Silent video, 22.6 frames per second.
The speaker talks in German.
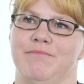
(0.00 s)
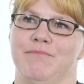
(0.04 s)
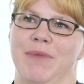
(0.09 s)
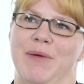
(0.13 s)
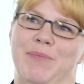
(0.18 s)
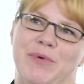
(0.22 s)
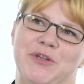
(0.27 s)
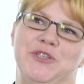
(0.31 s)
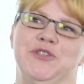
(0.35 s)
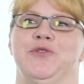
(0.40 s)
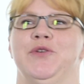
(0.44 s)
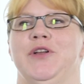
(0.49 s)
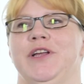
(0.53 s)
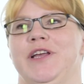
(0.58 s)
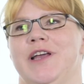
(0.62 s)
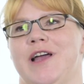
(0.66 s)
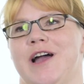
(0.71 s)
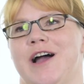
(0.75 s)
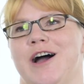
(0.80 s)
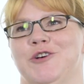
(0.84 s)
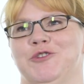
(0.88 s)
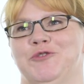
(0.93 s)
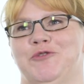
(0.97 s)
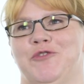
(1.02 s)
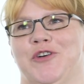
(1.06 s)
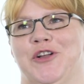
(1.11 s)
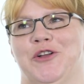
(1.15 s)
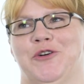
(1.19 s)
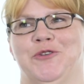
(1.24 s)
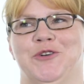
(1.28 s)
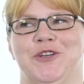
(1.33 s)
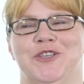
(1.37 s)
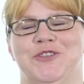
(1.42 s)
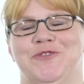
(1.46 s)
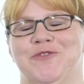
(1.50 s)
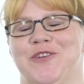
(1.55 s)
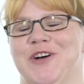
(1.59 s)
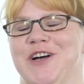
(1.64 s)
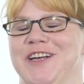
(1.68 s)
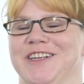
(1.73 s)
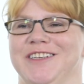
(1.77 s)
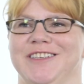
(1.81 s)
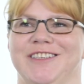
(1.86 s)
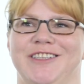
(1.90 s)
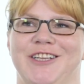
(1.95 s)
Meine persönliche Herausforderung, das
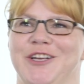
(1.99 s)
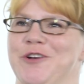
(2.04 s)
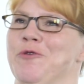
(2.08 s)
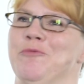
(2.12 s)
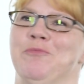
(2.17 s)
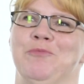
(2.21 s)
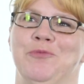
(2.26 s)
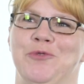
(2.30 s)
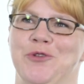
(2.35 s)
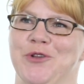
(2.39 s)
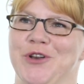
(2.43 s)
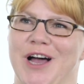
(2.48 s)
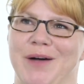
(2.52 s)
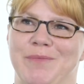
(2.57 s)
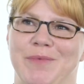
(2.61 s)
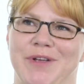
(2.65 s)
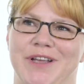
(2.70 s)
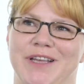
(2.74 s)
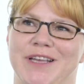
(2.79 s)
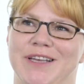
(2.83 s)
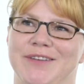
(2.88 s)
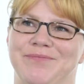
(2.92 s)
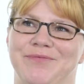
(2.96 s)
war die Gruppendynamik.